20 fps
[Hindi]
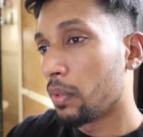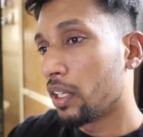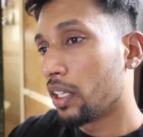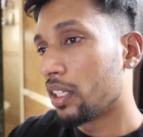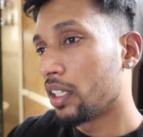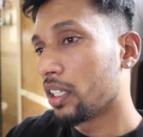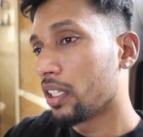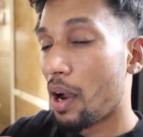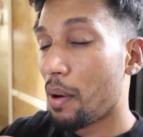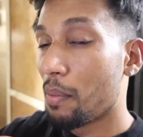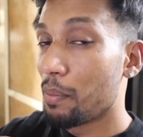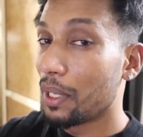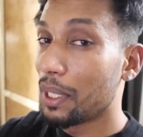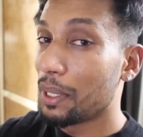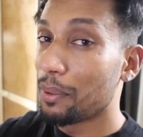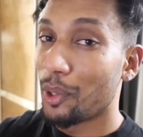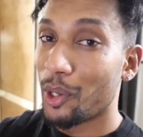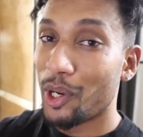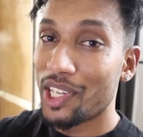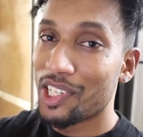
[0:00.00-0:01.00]
बट अब मेरी
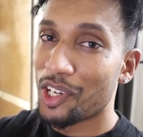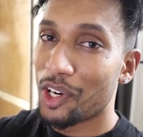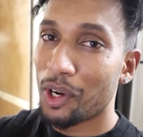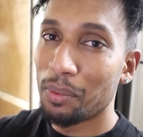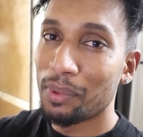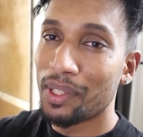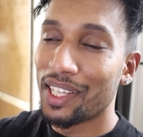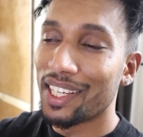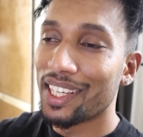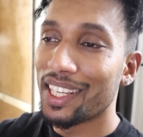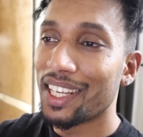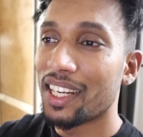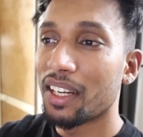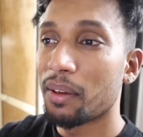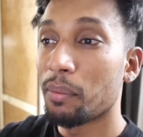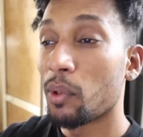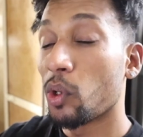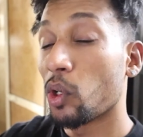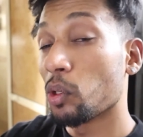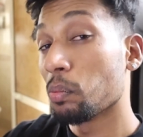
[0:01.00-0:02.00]
बॉडी जवाब दे रही है
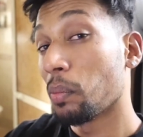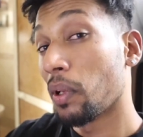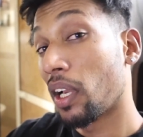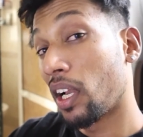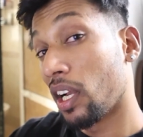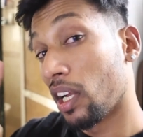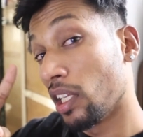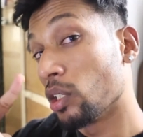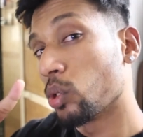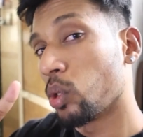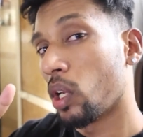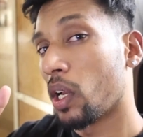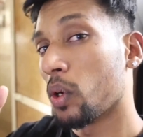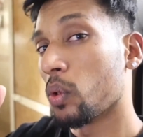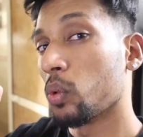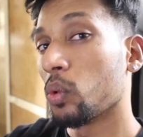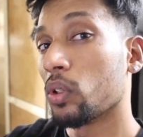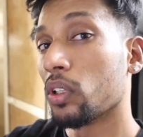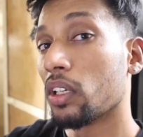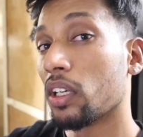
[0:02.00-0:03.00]
बिकॉज मैं कल सोया
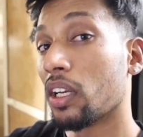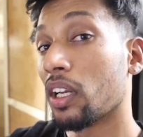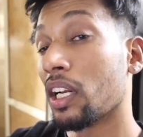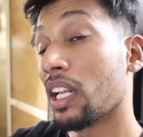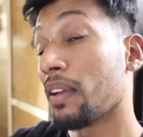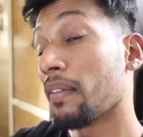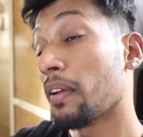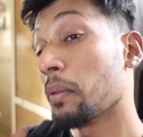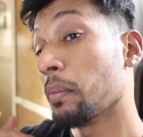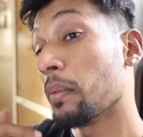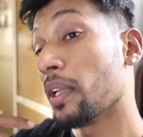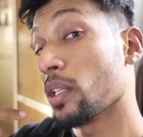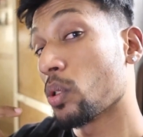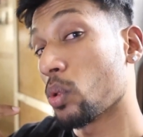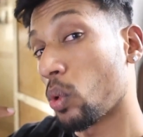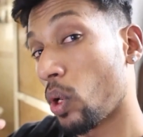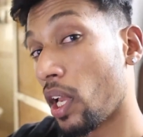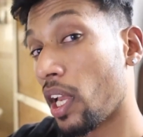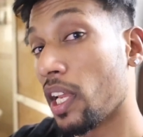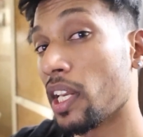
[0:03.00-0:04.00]
हूँ कल के बाद मैंने
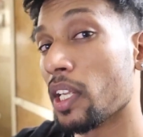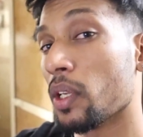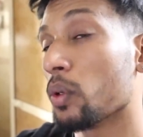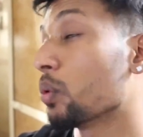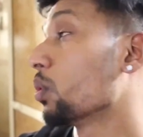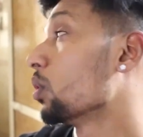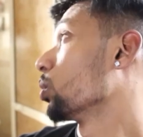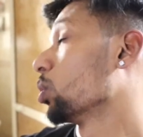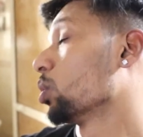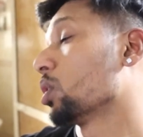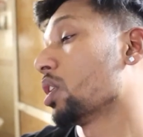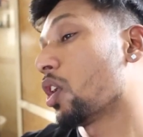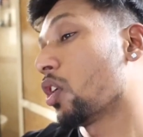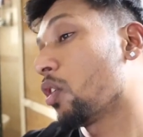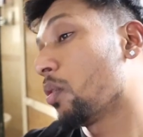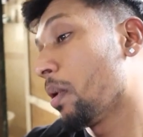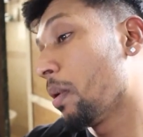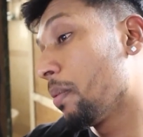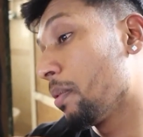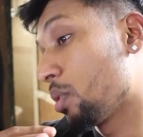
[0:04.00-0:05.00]
सोया नहीं हूँ तो सोच रहा हूँ
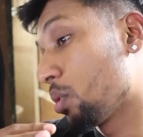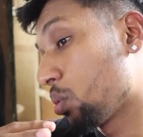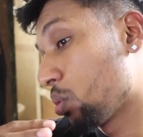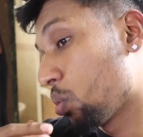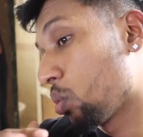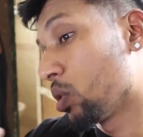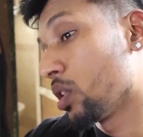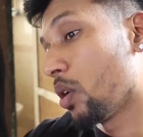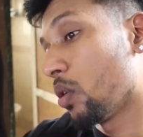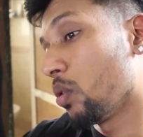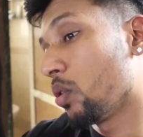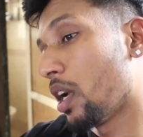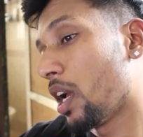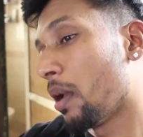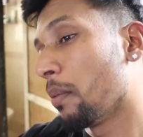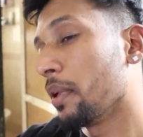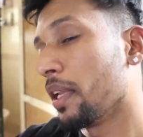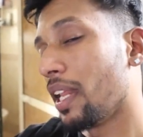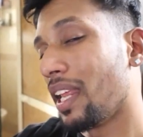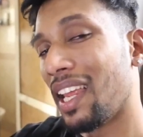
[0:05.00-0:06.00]
कि मैं अभी सो जाऊँ आई
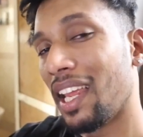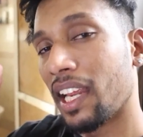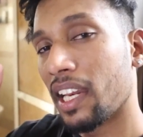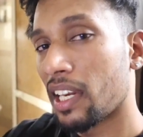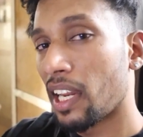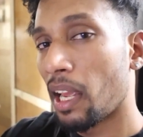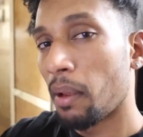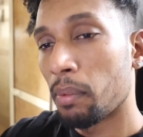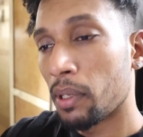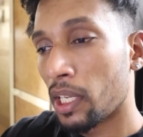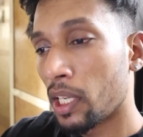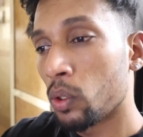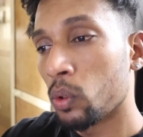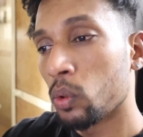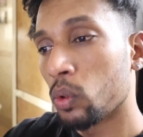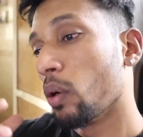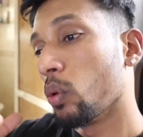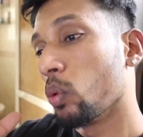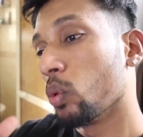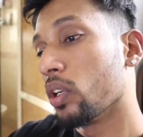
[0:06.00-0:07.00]
मीन एक नैप ले
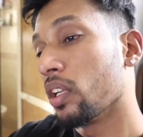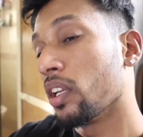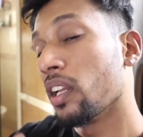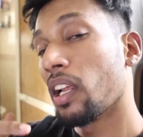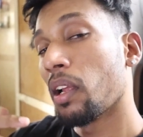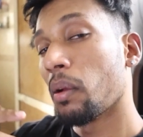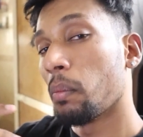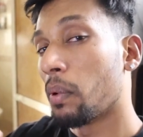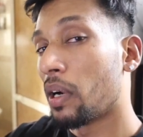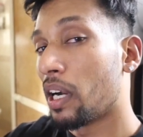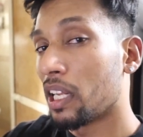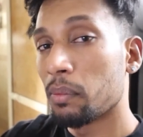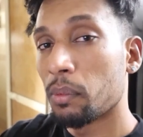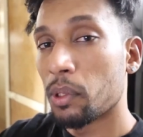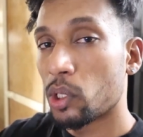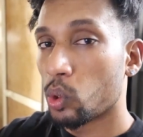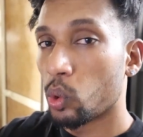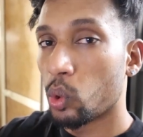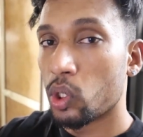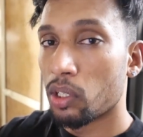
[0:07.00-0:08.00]
लूँ उठने के बाद मैं
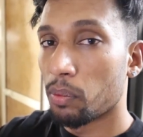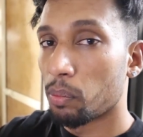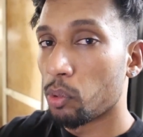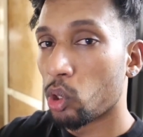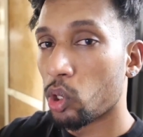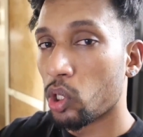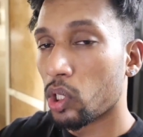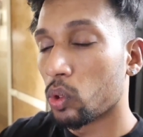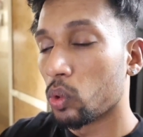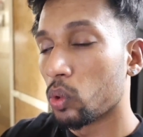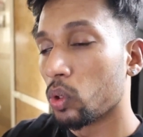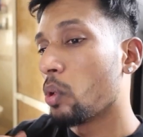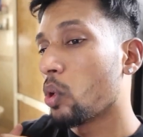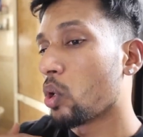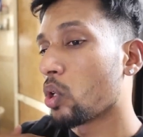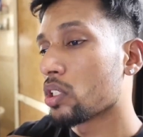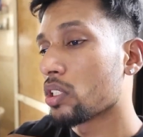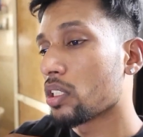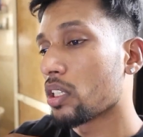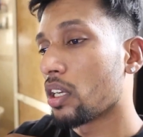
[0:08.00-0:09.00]
स्टोरीज अपलोड करूँ
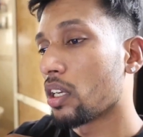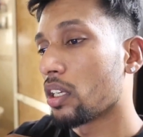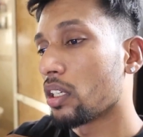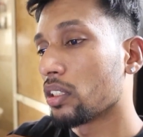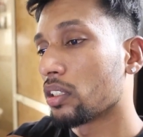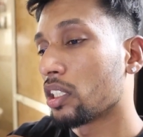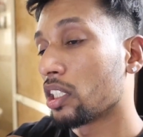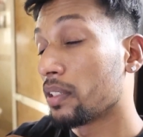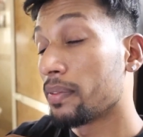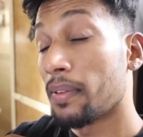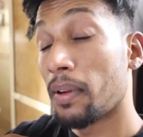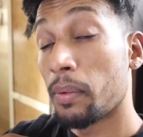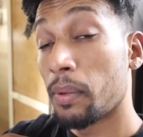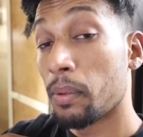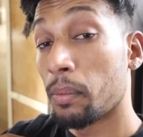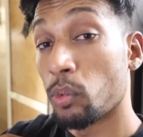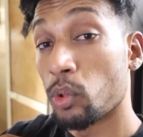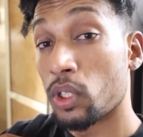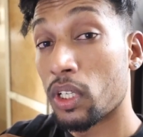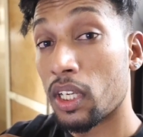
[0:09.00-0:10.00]
बिकॉज सच में अभी
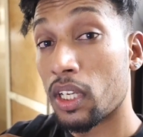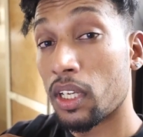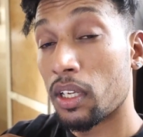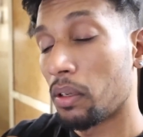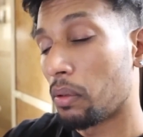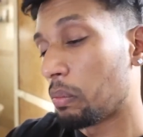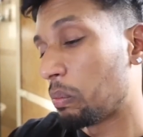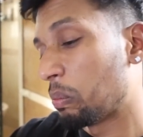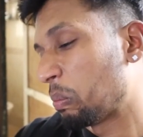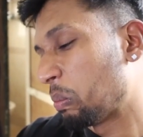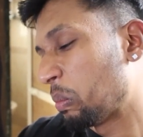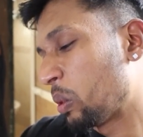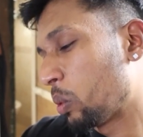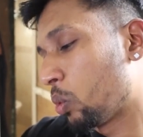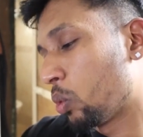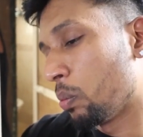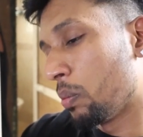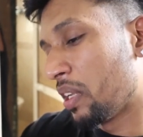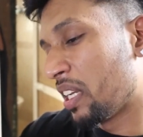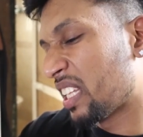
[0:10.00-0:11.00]
मुझे
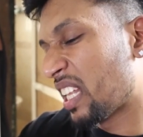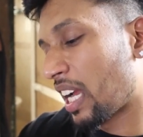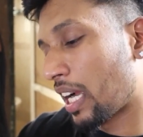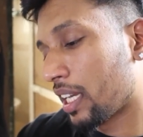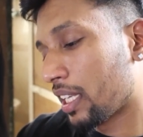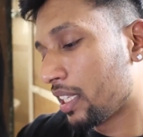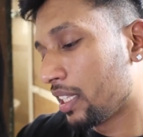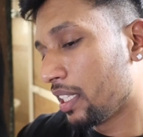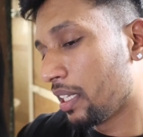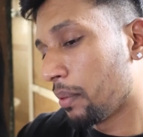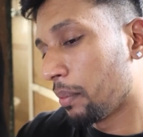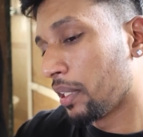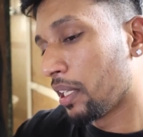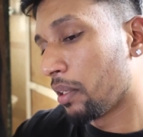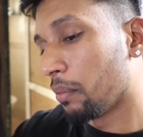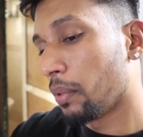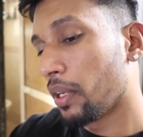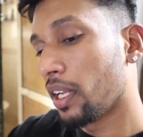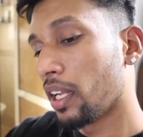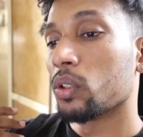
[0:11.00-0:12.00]
बिल्कुल मेरी ताकत नहीं है
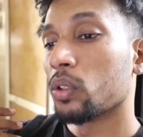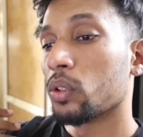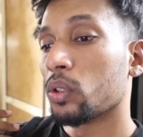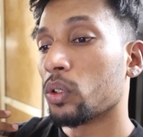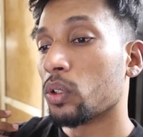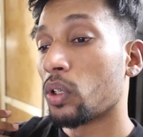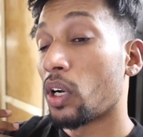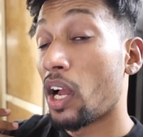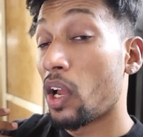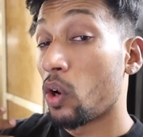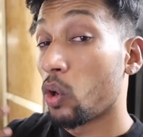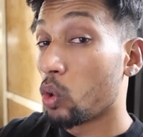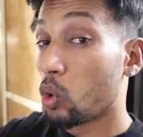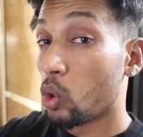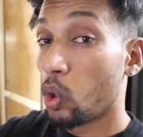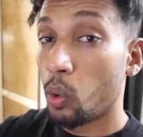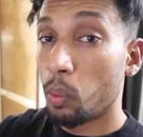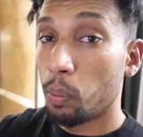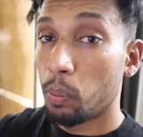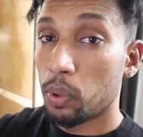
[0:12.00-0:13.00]
बदन में तो आई
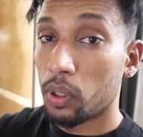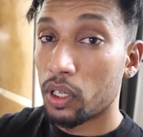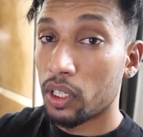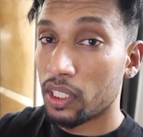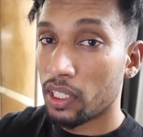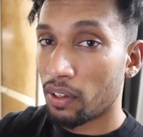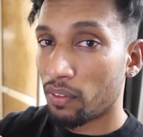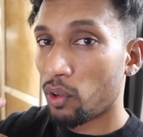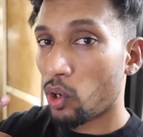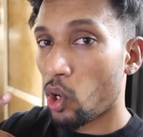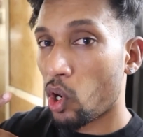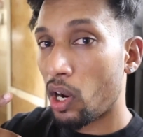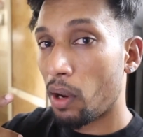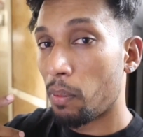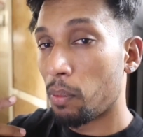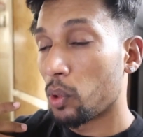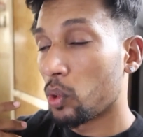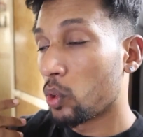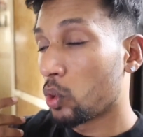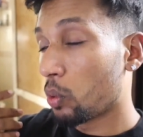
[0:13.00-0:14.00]
होप ये ब्लॉग
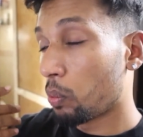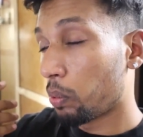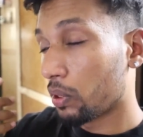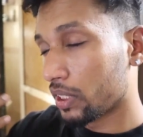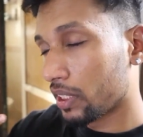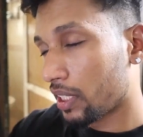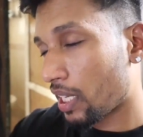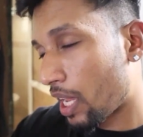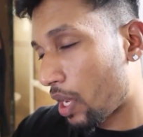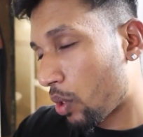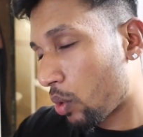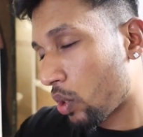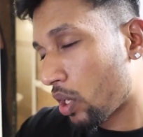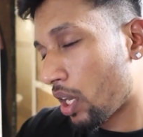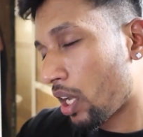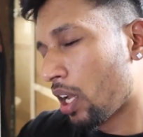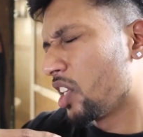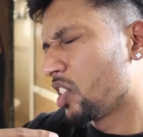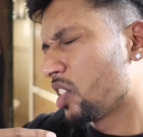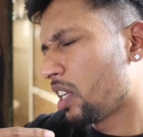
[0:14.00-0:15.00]
आप लोगों को पसंद आया होगा
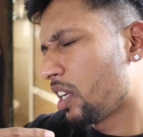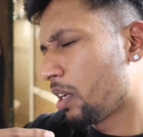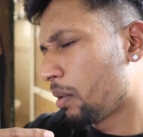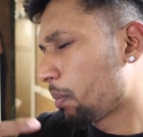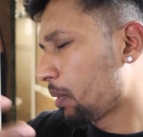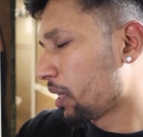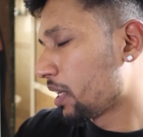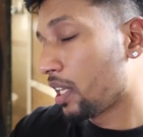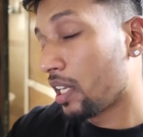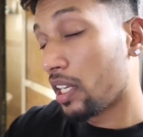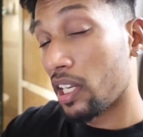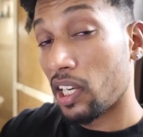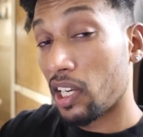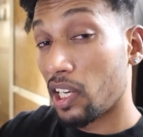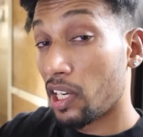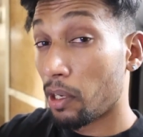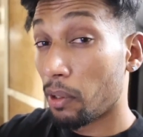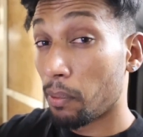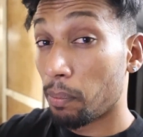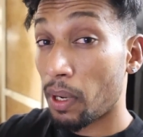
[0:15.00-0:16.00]
अचानक बहना के
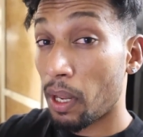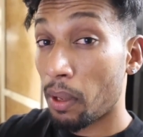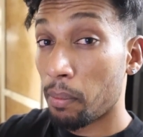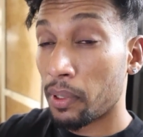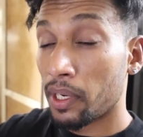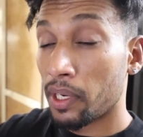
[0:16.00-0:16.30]
ट्रिप प्लान